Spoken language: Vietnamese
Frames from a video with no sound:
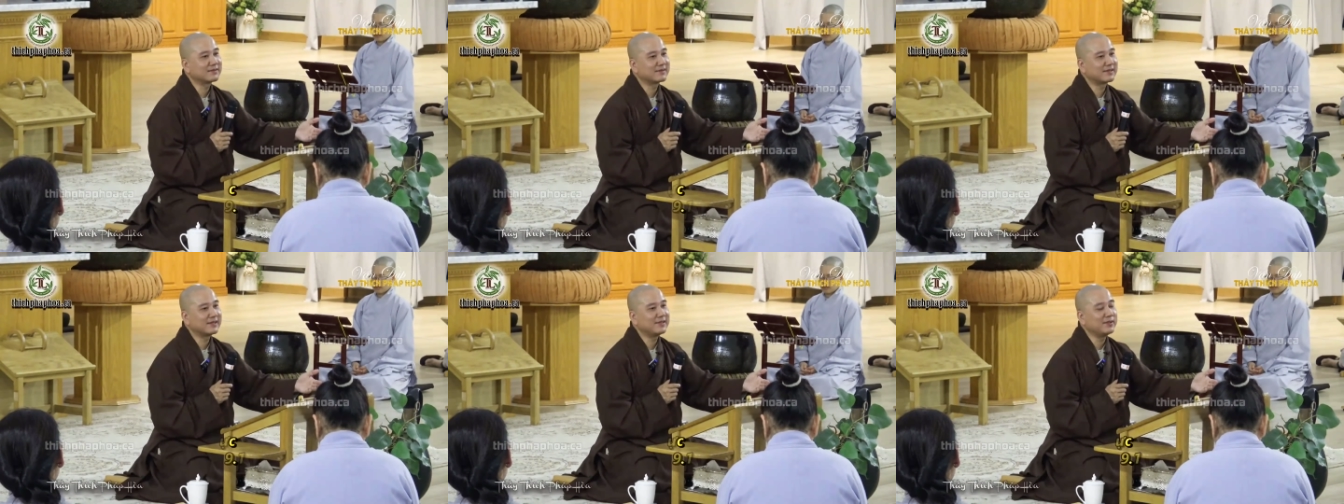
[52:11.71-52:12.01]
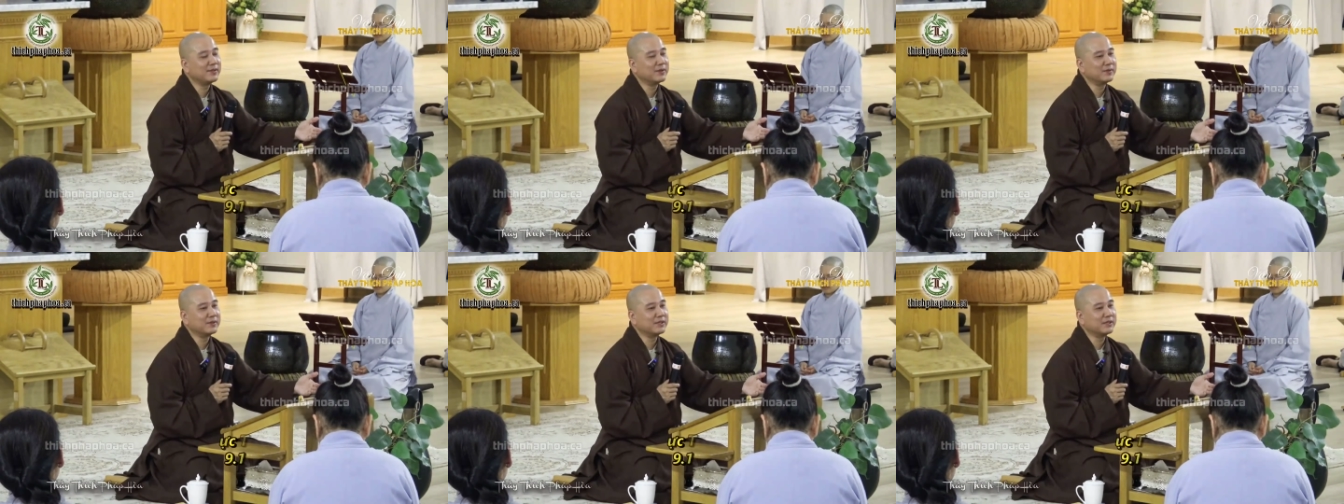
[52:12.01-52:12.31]
Thí
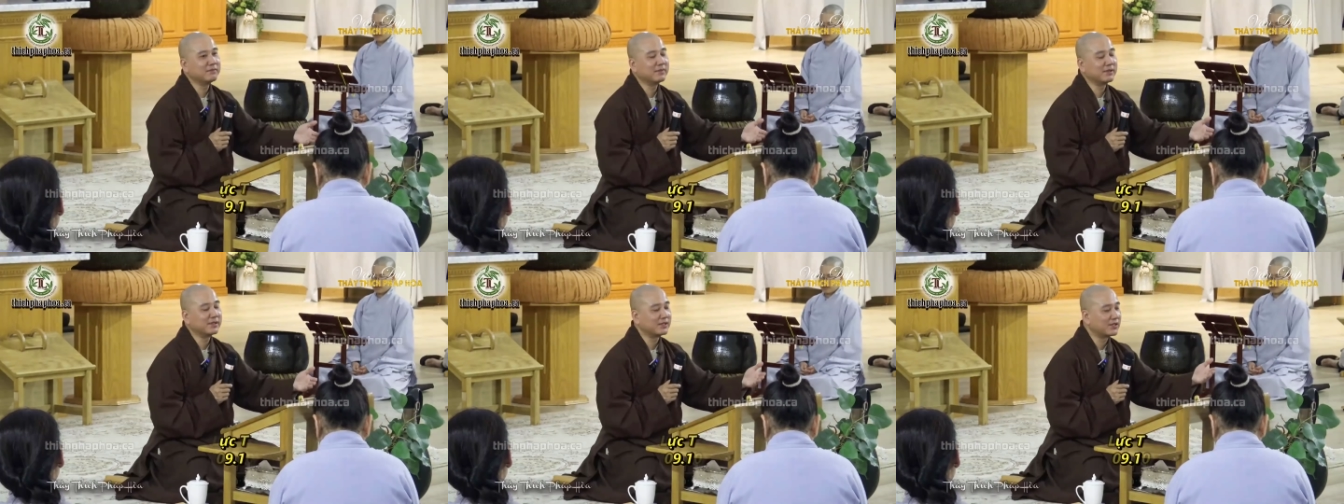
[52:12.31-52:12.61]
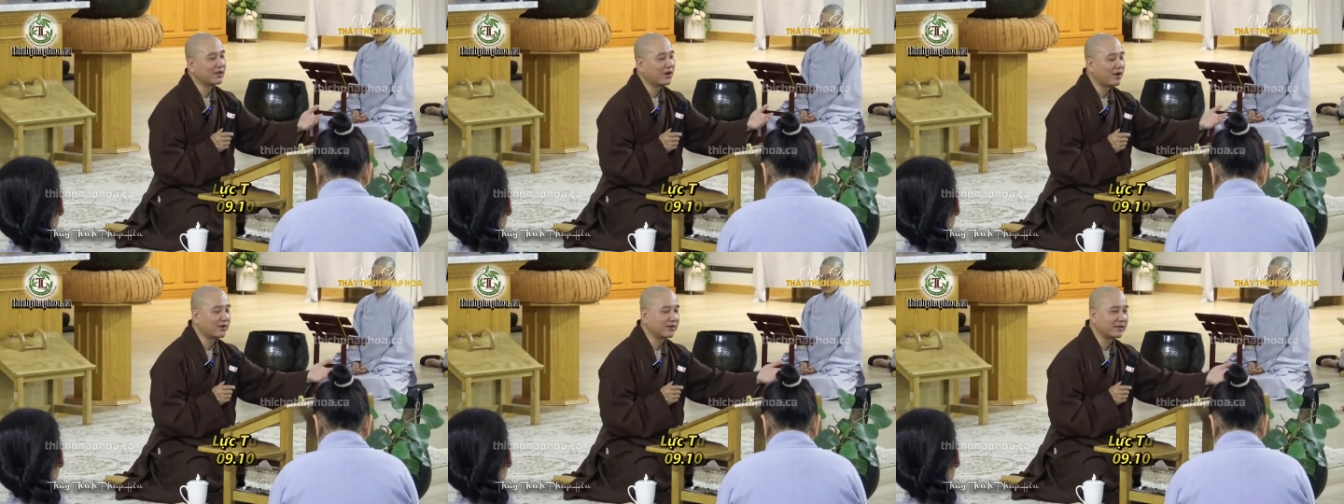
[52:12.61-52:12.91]
dụ như mình
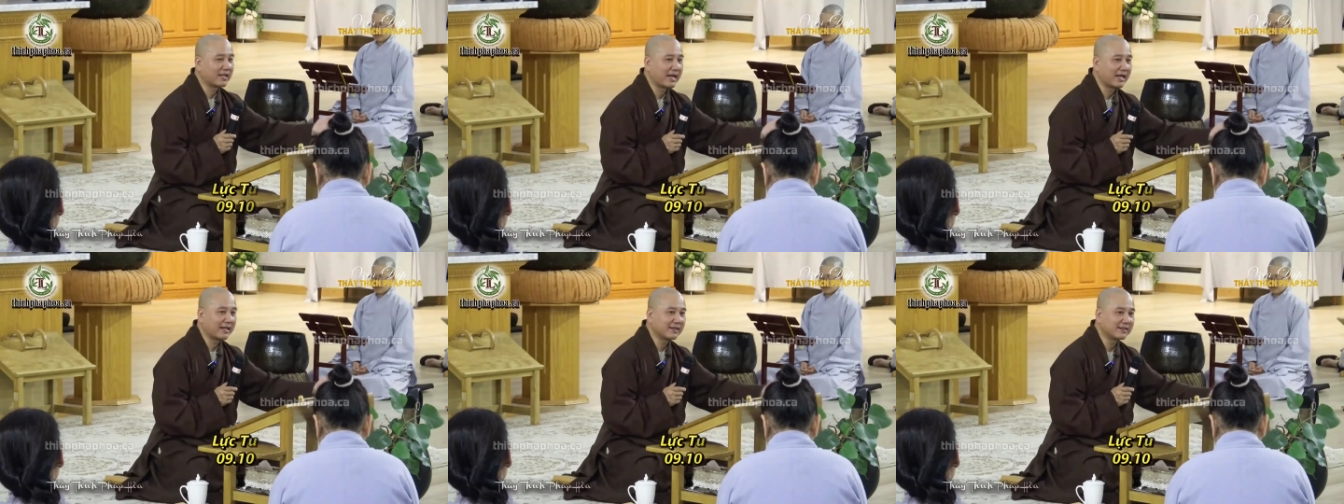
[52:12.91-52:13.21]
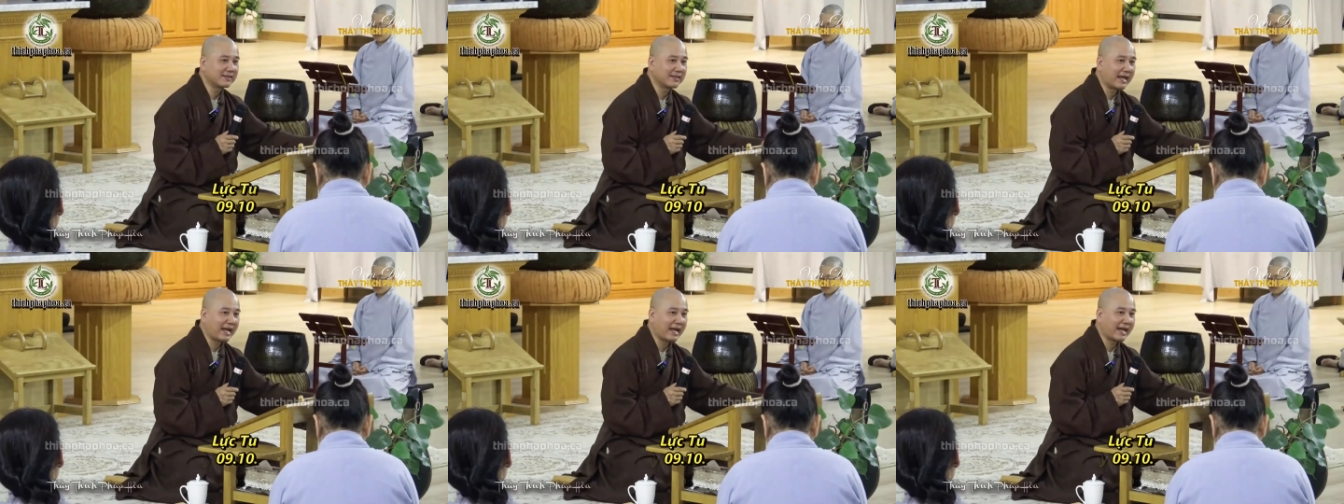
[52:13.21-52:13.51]
cho người ta
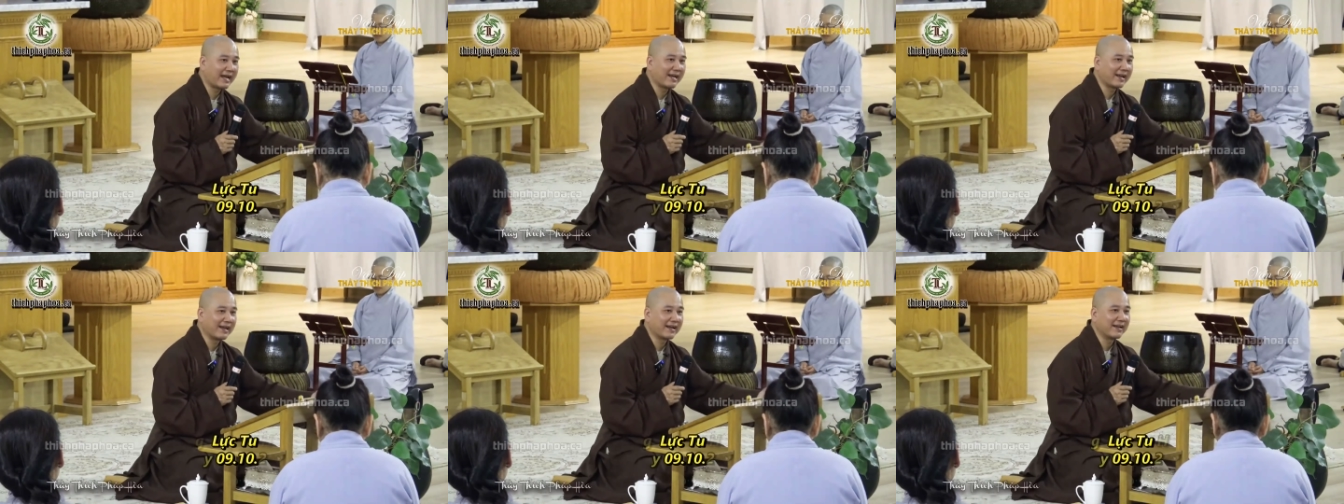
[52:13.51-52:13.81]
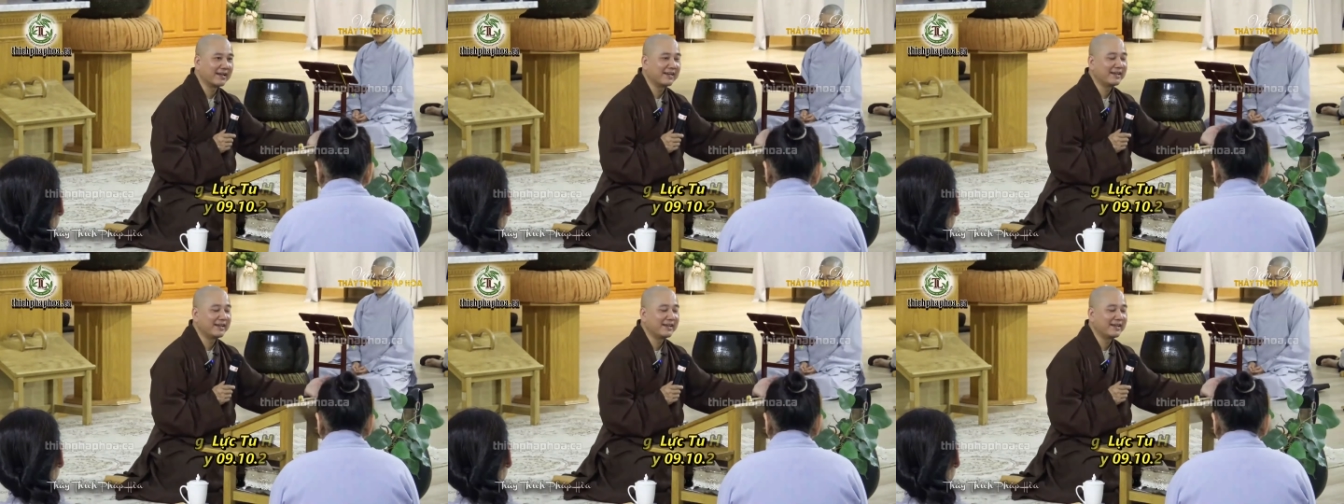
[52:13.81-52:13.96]
thức ăn,